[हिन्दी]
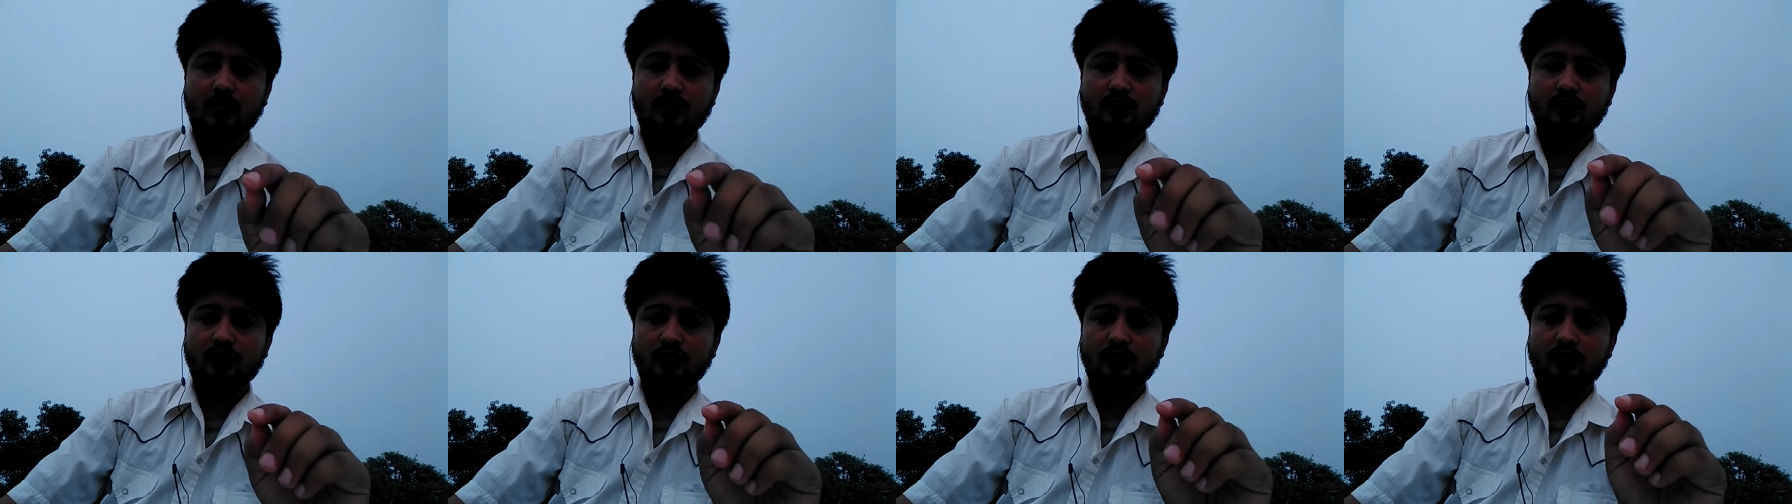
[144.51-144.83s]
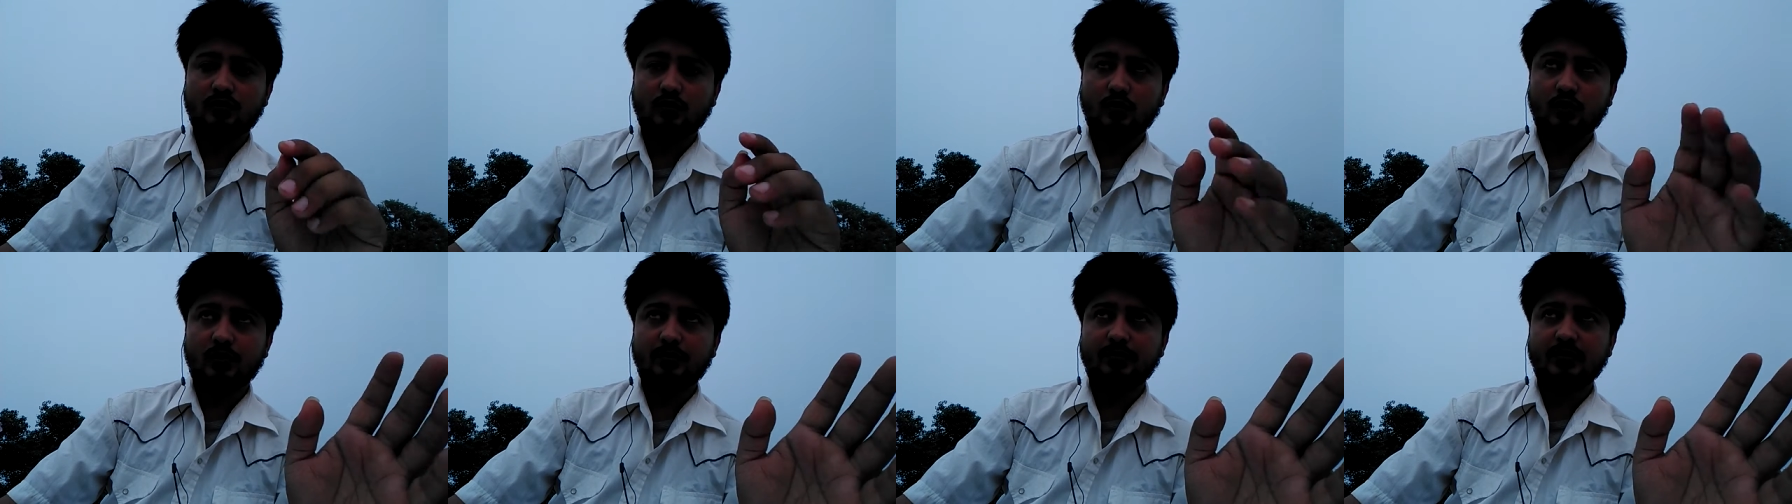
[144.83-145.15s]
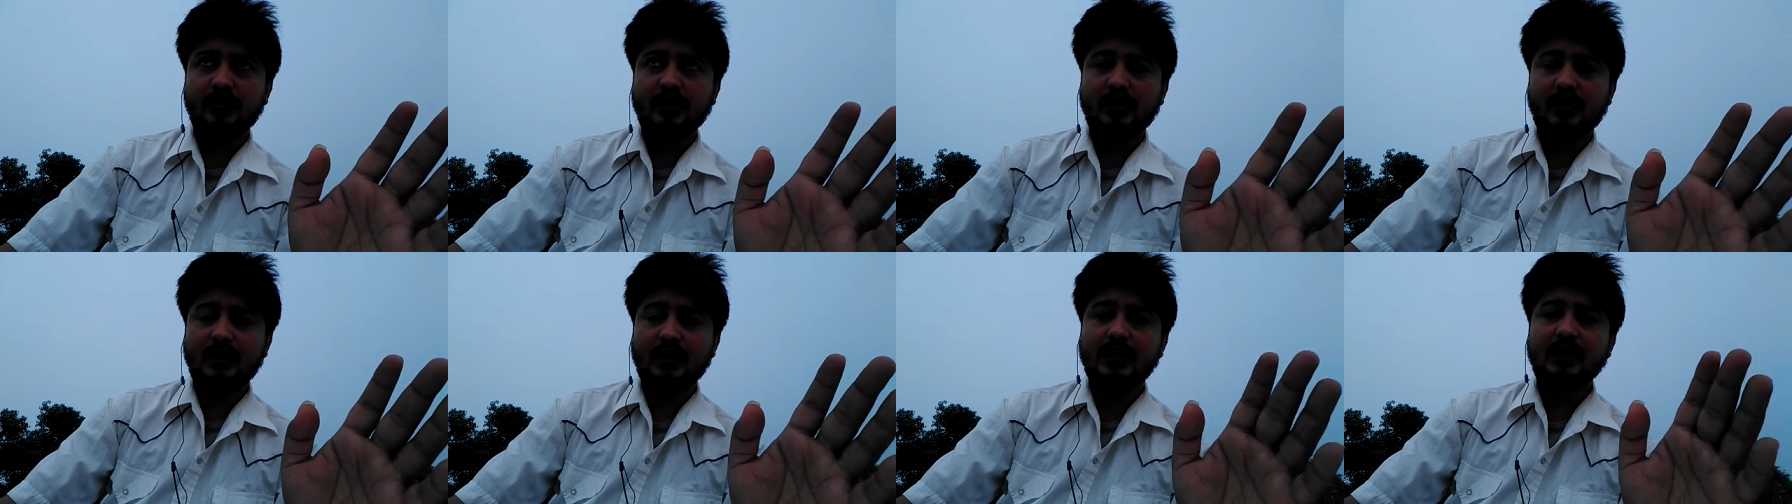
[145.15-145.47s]
स्कूल छोड़ भी
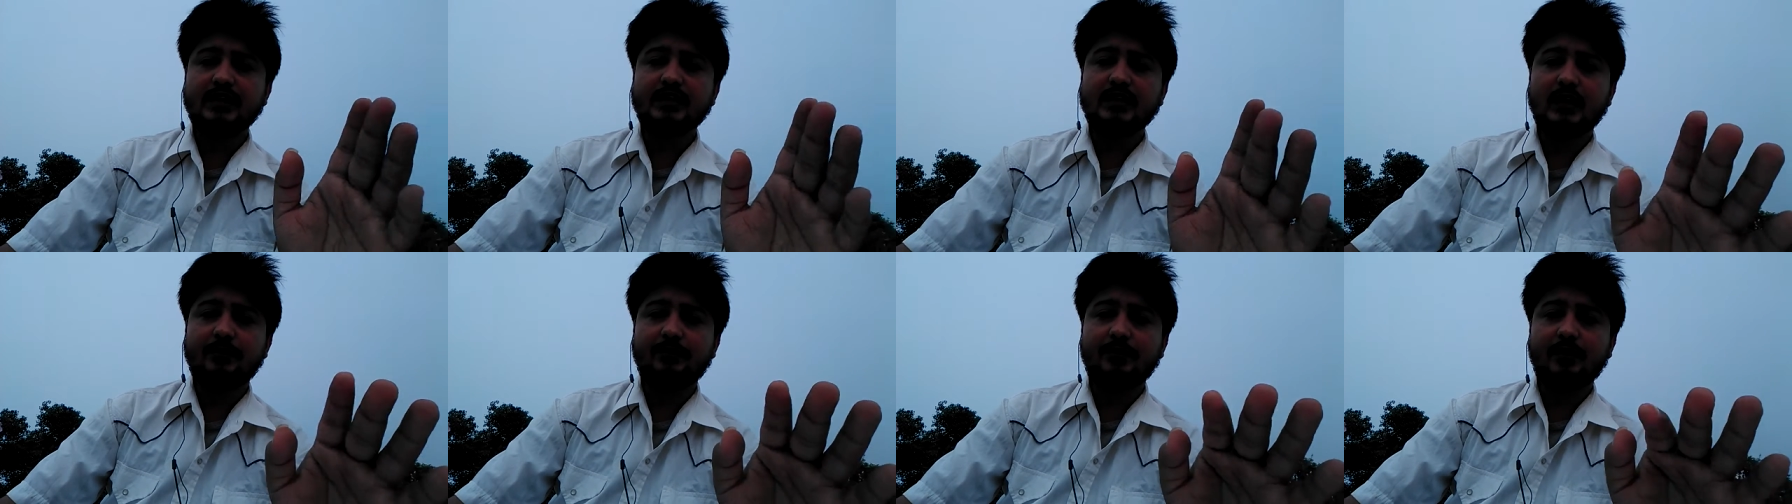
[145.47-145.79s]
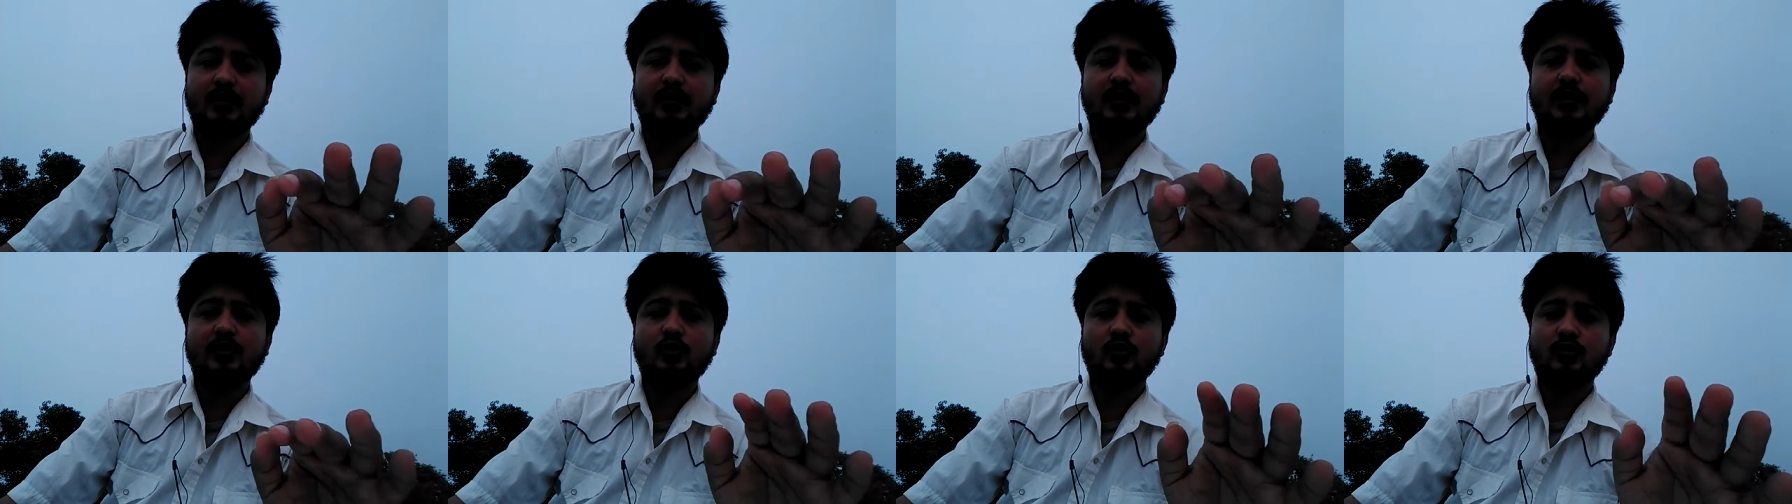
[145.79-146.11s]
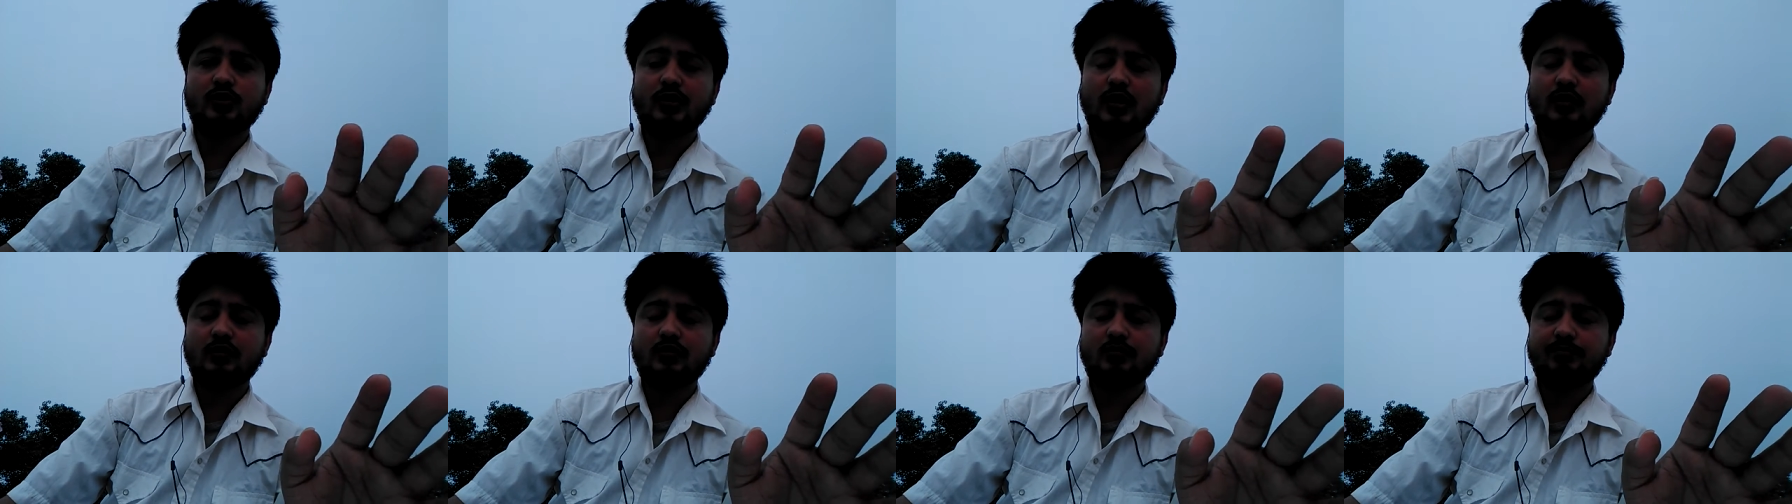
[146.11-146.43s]
दे रहे हैं एक साल पढ़ के दो
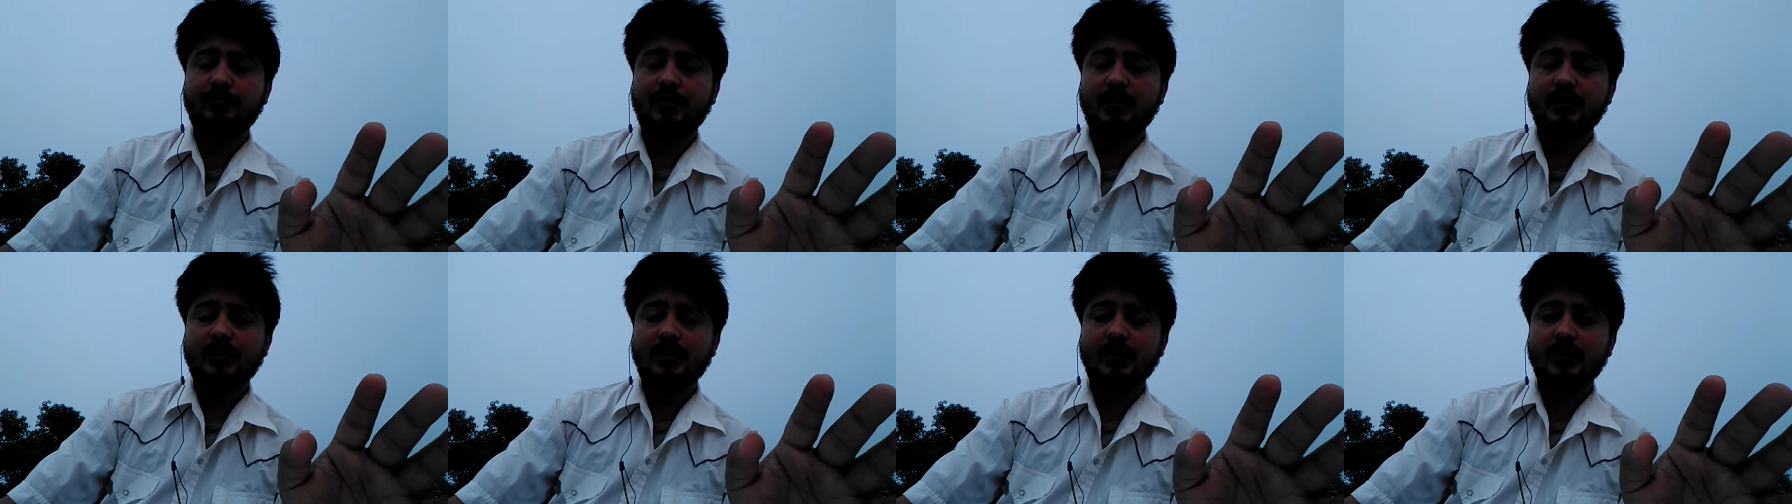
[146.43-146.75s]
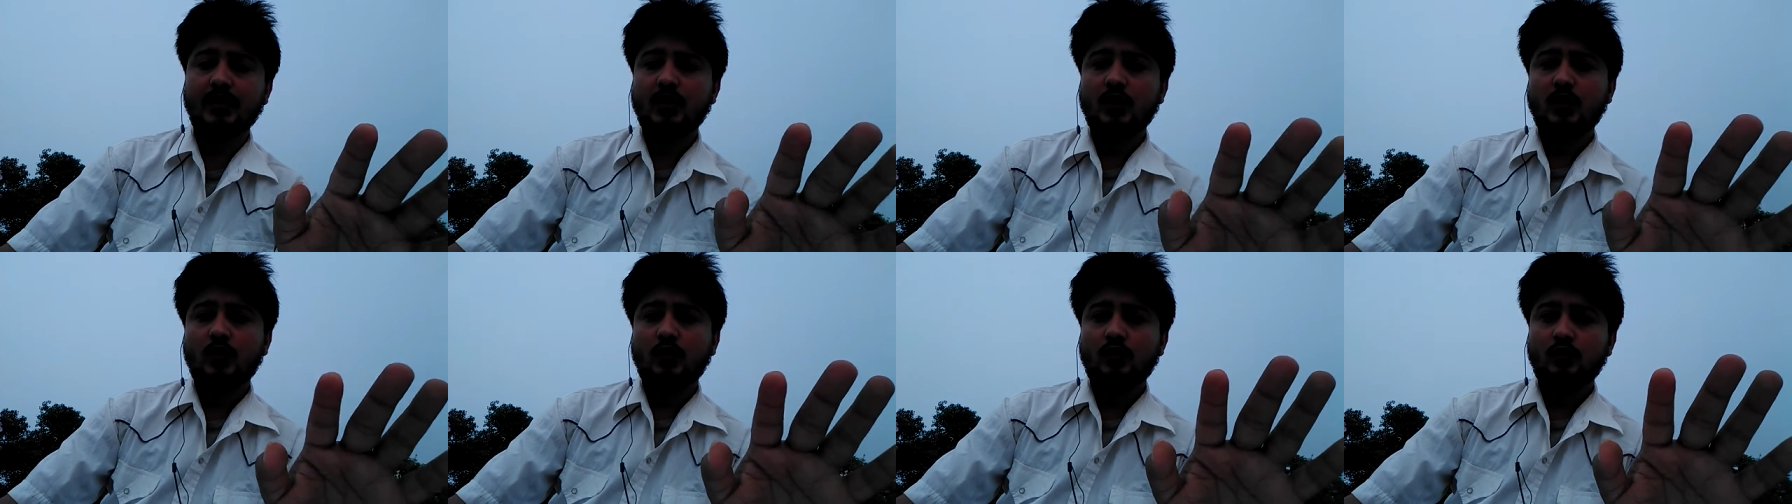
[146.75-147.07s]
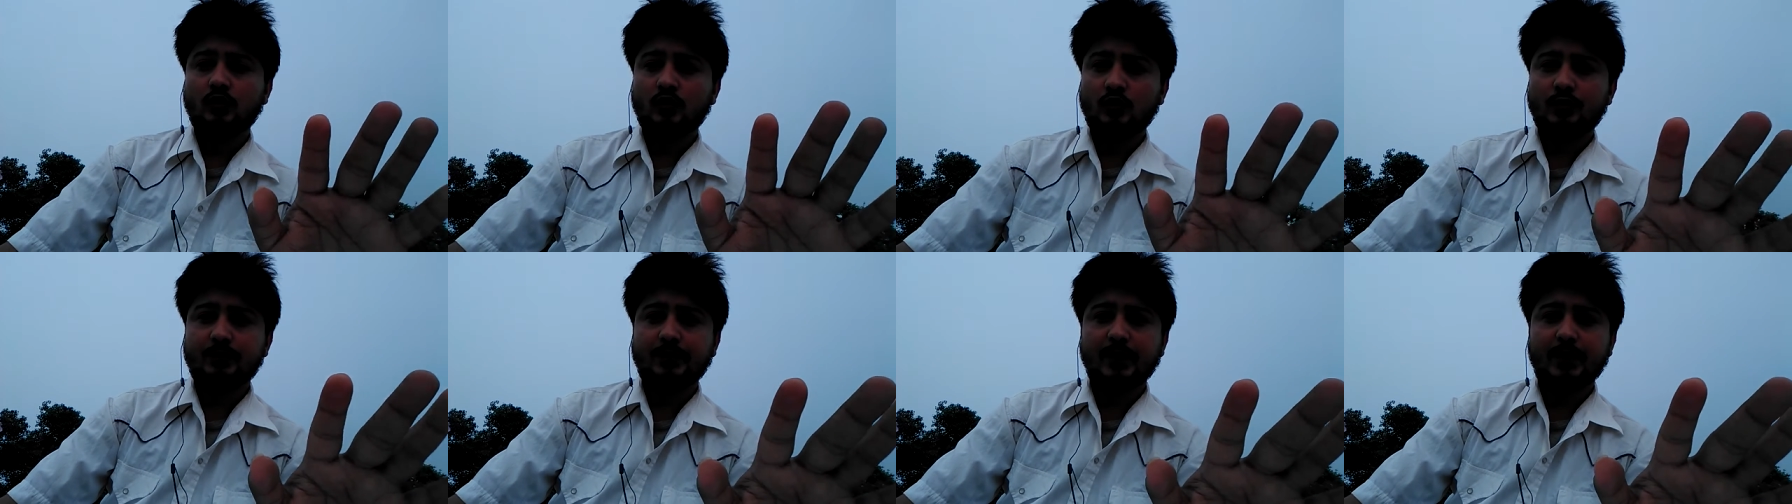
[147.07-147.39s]
साल पढ़ के
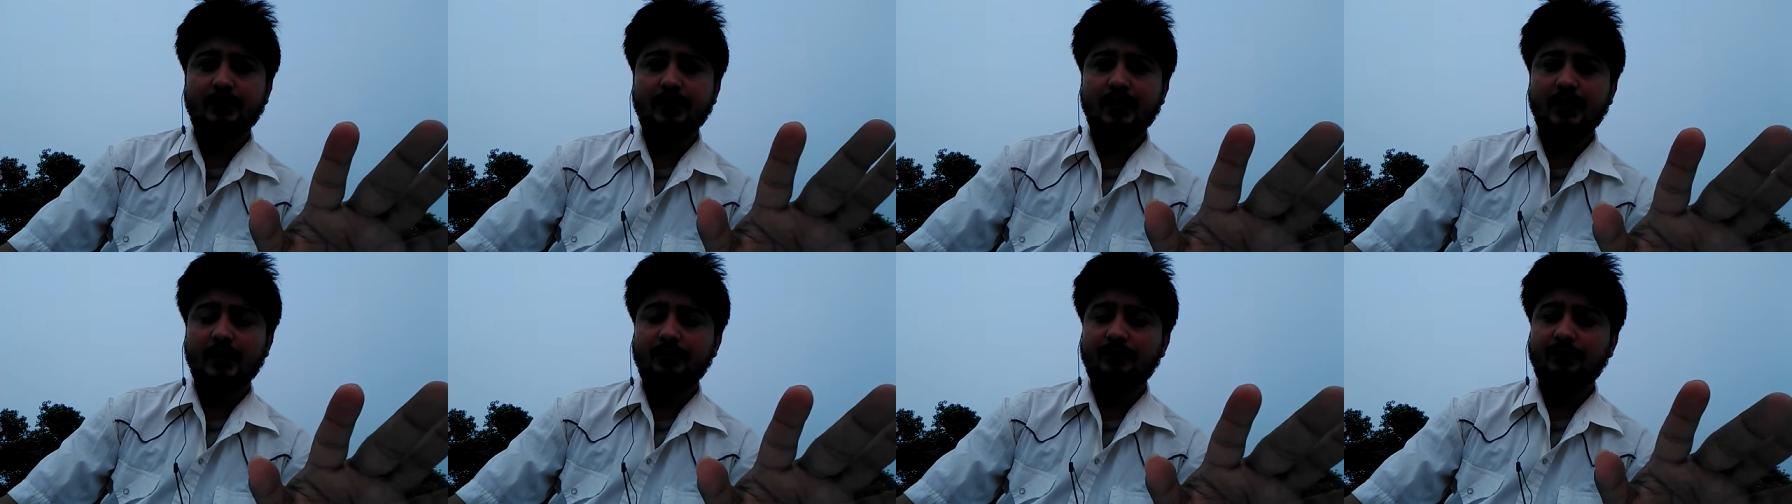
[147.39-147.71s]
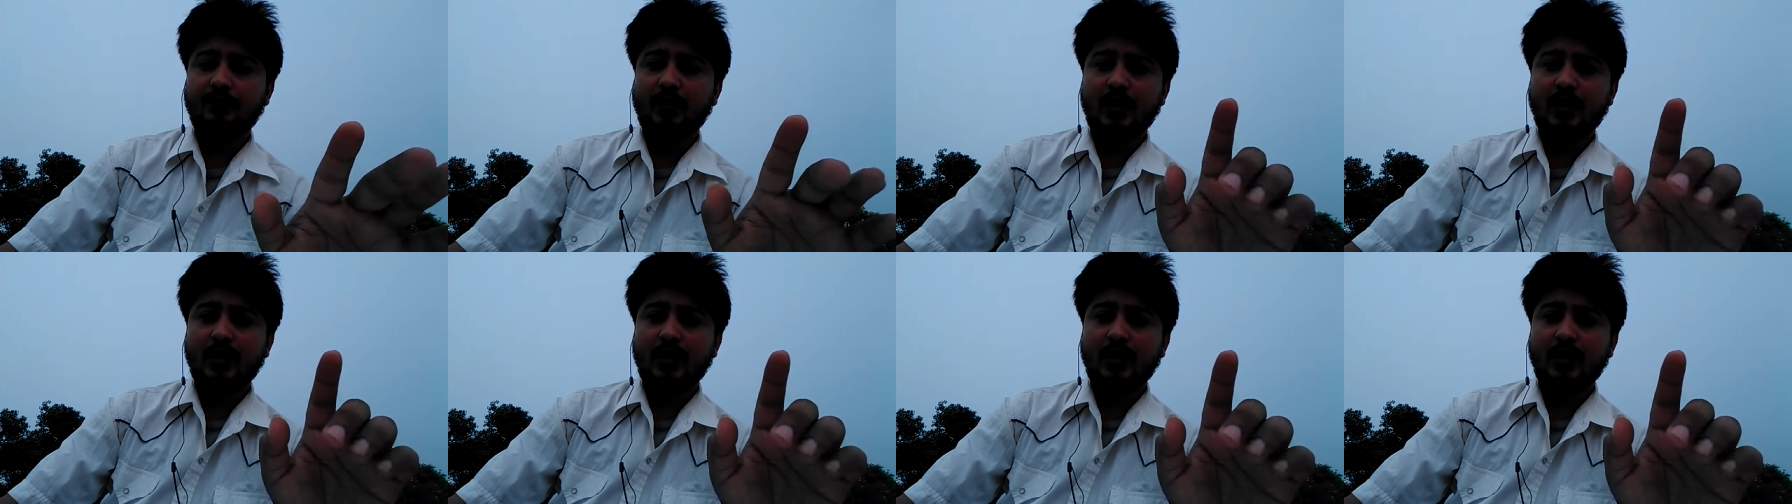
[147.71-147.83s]
तो उस पर भी